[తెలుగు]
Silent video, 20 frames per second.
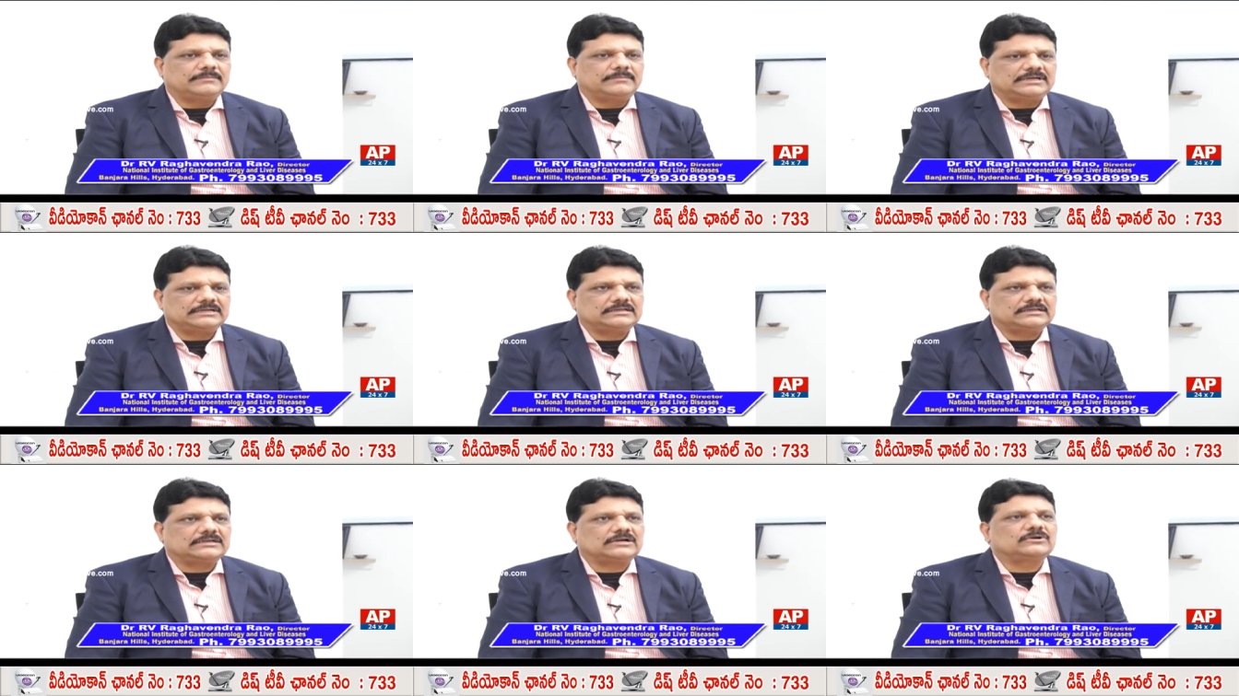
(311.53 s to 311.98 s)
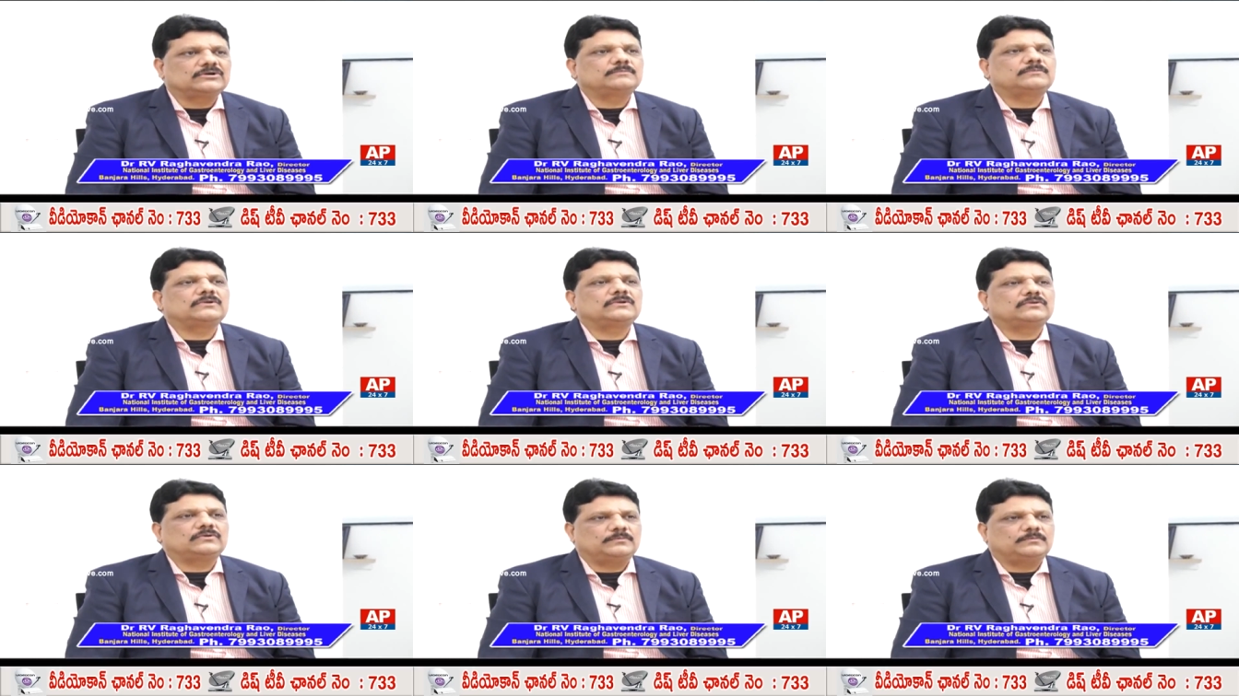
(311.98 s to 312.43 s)
మనకి
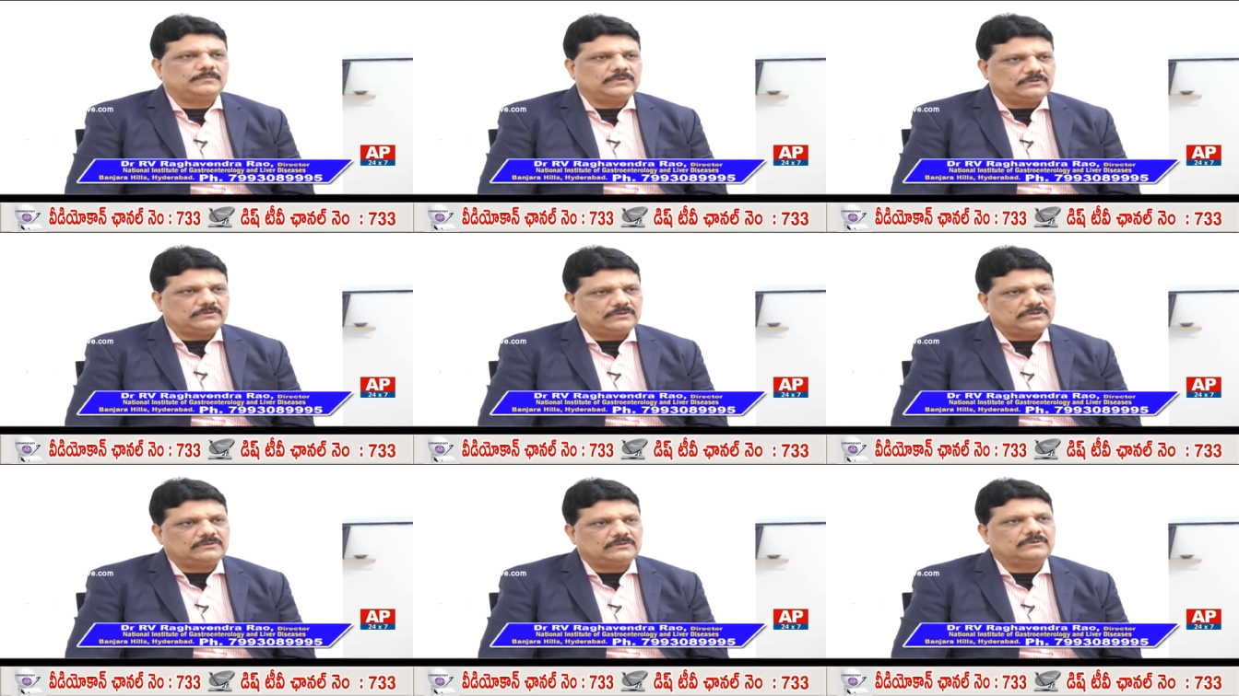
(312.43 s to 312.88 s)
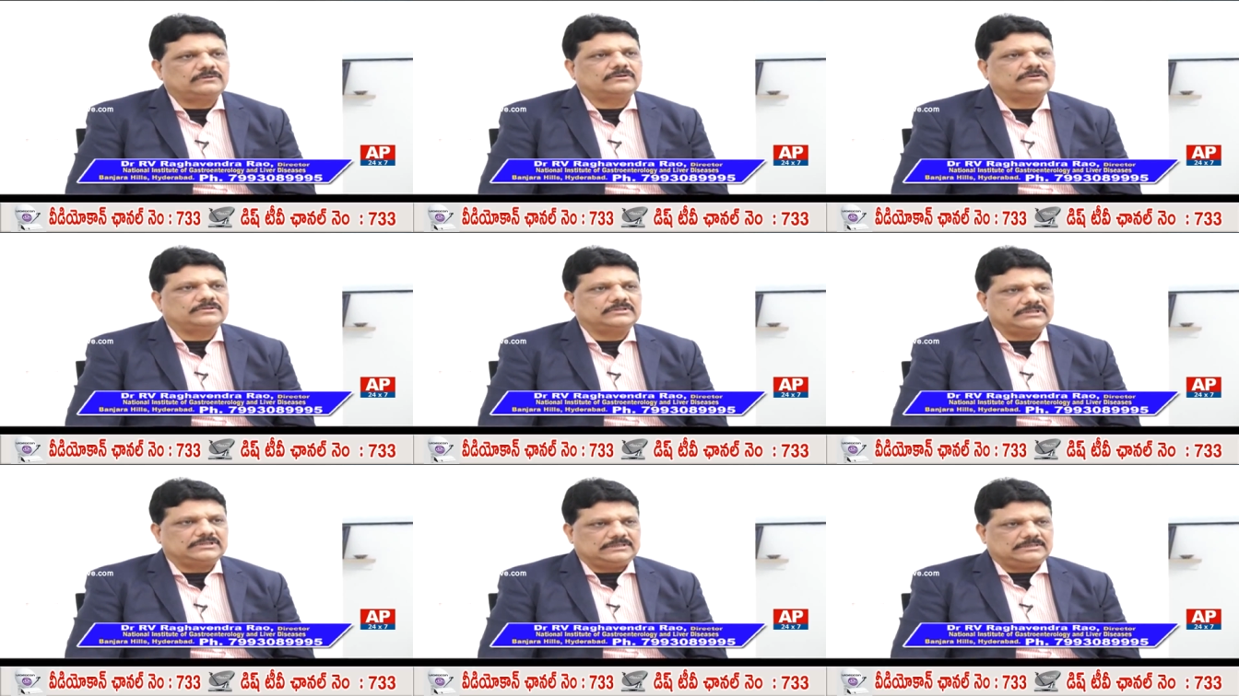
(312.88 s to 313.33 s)
కడుపులో నొప్పి కూడా
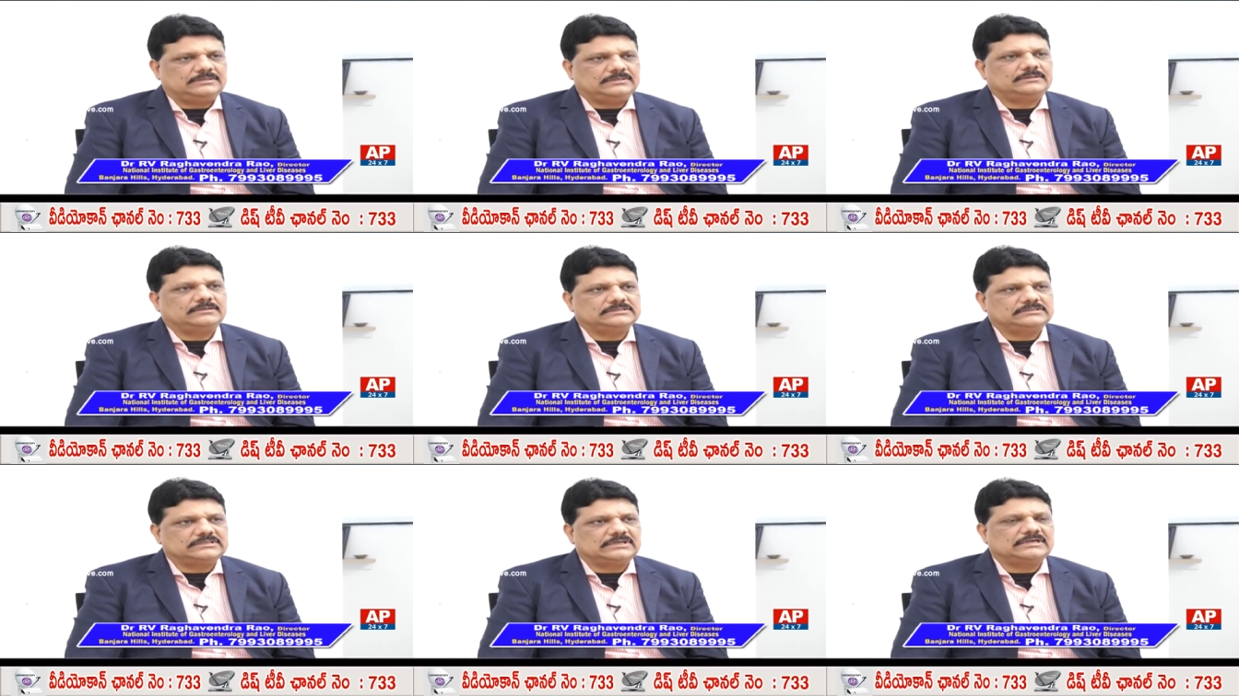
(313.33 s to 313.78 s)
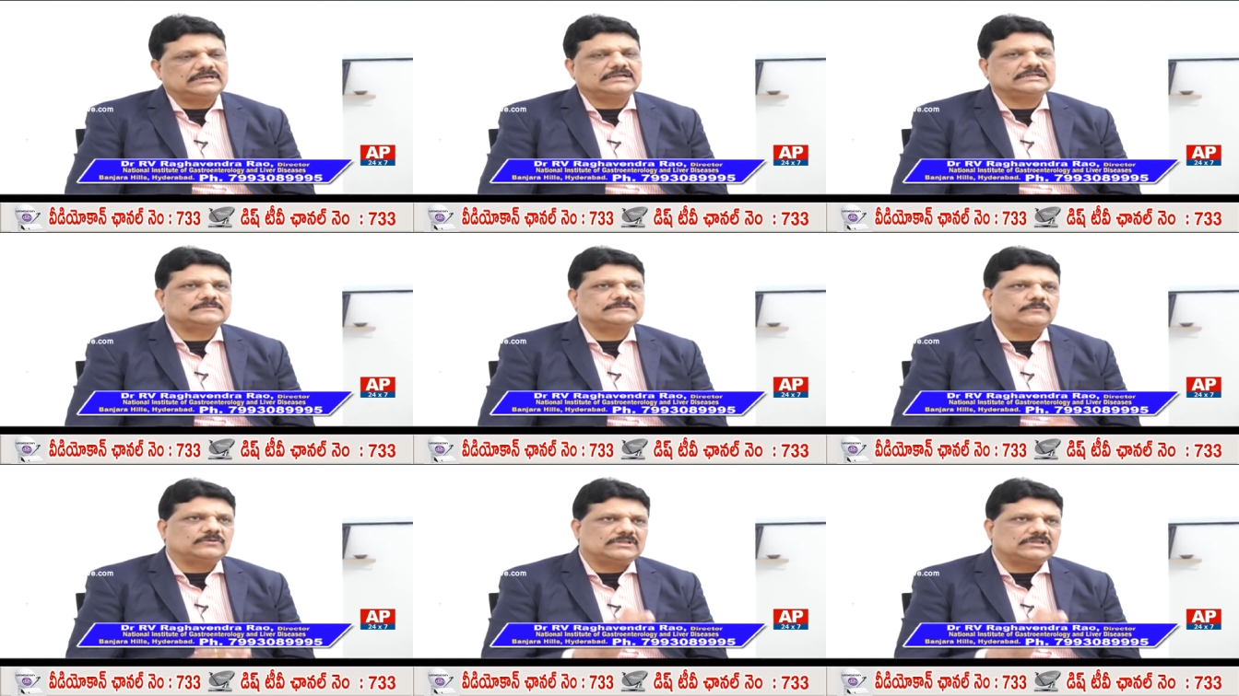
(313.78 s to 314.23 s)
ఉంటుంది
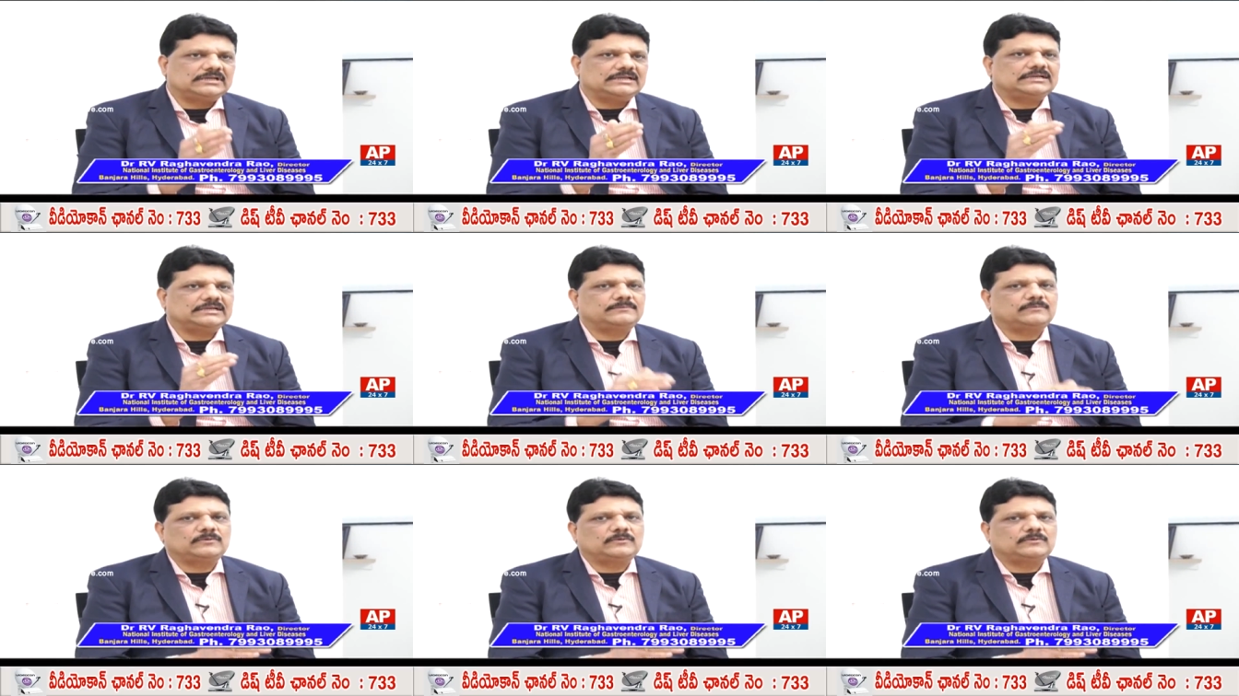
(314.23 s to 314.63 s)
జాండీస్ మొదలయ్యే